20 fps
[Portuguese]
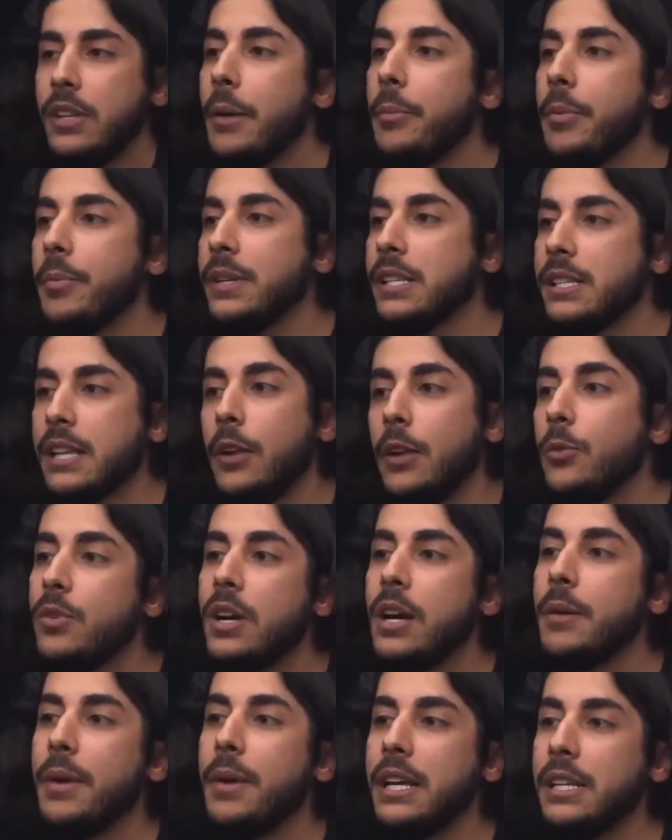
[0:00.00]
dá para pensar
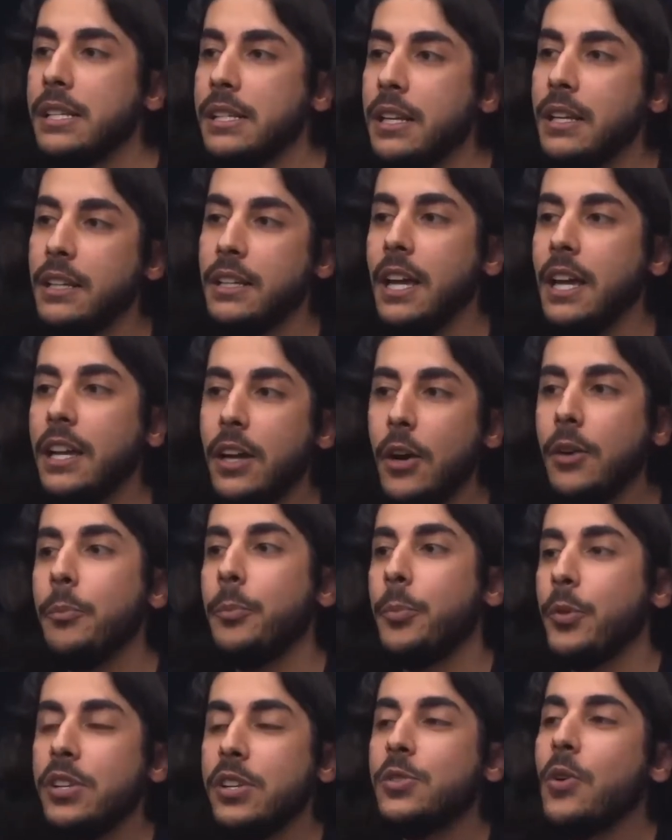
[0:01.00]
nunca mais, né? E aí, eu,
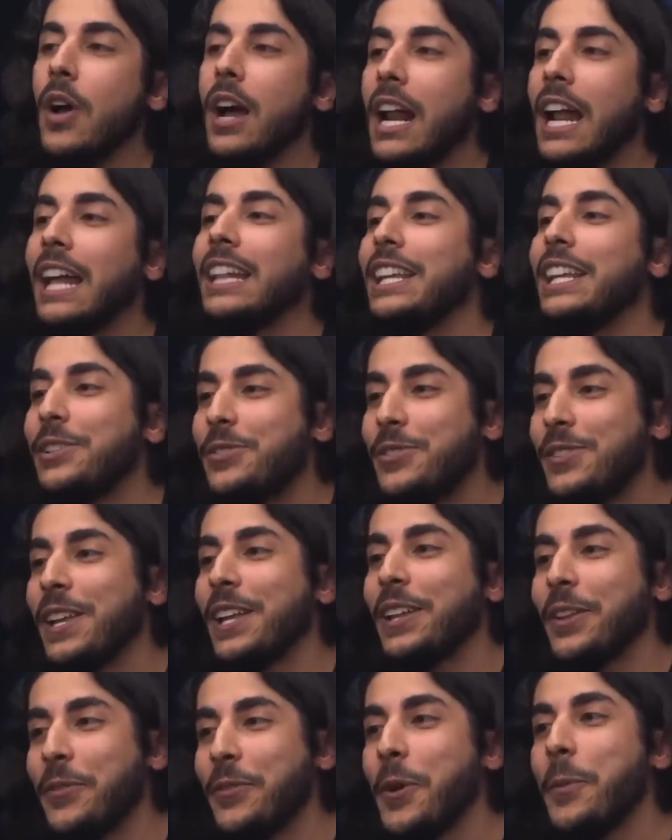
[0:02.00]
por isso que eu agradeço, de
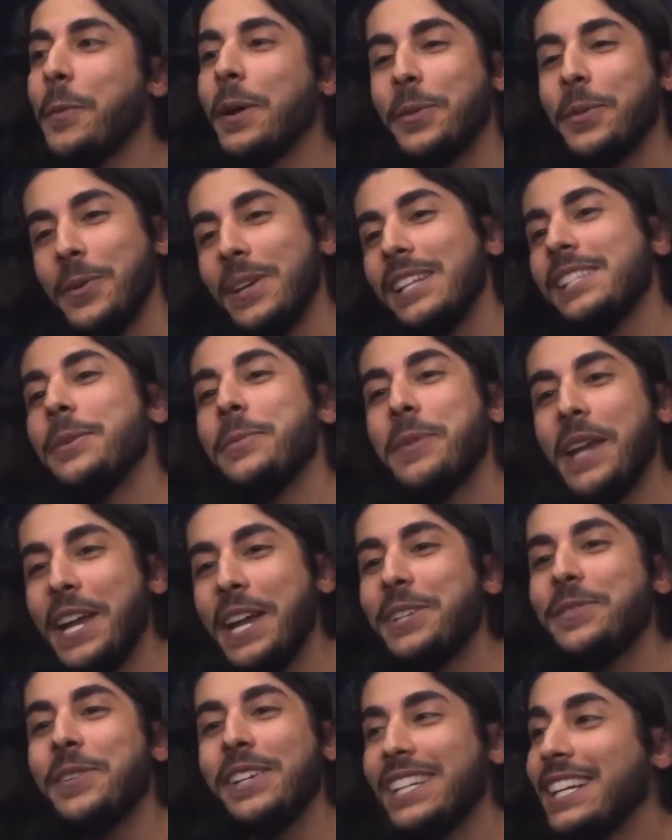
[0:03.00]
certa forma, a doença, porque a
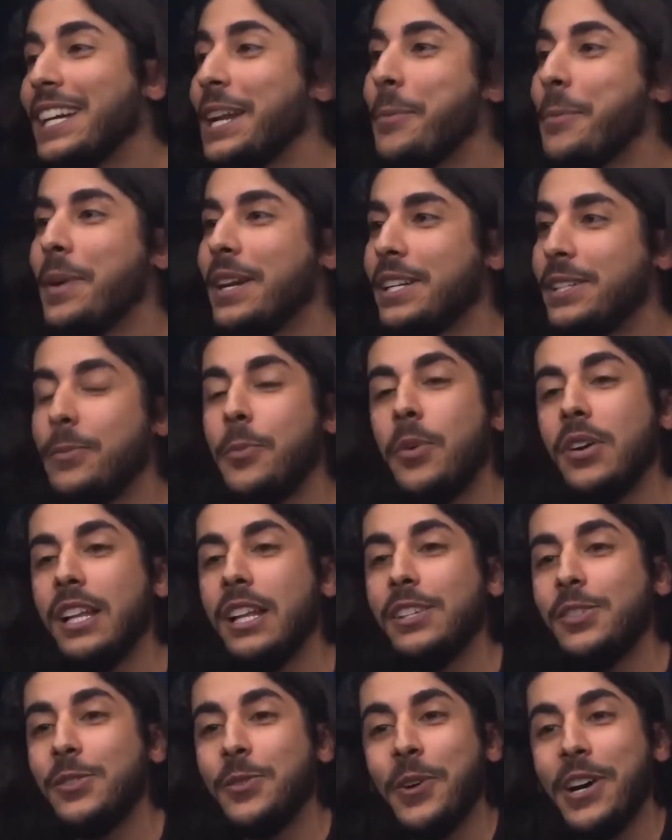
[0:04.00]
gente vai chegar na parte boa da
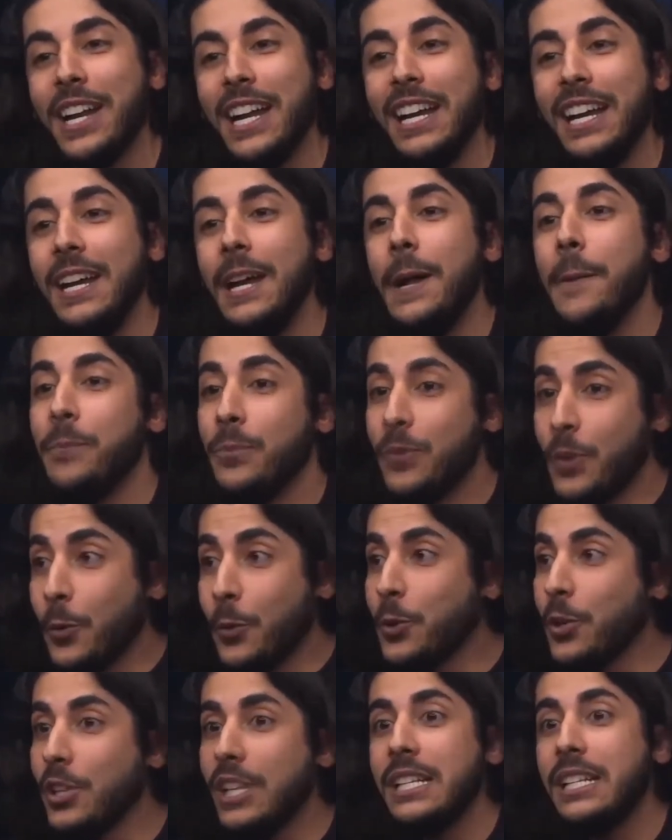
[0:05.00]
história. Então,
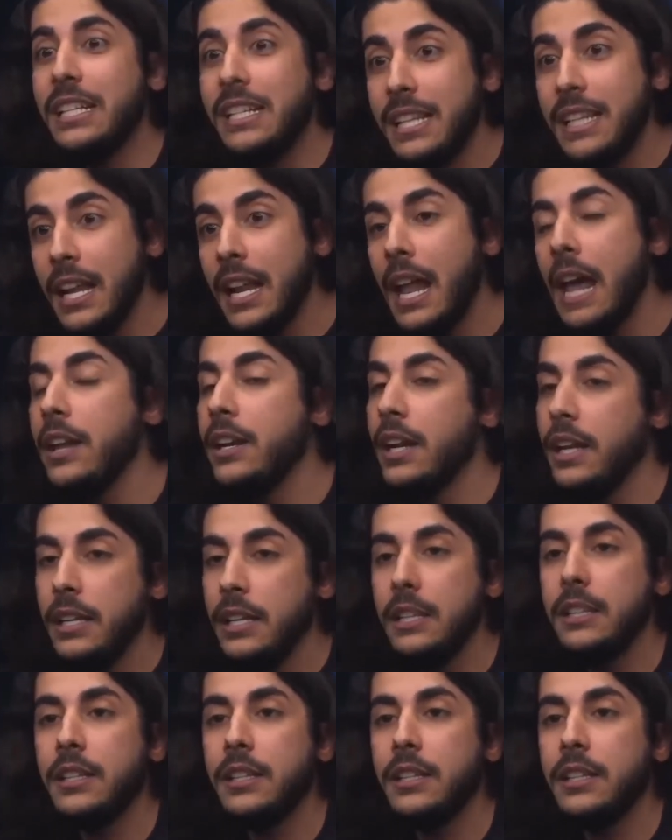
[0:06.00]
todo esse cenário aí e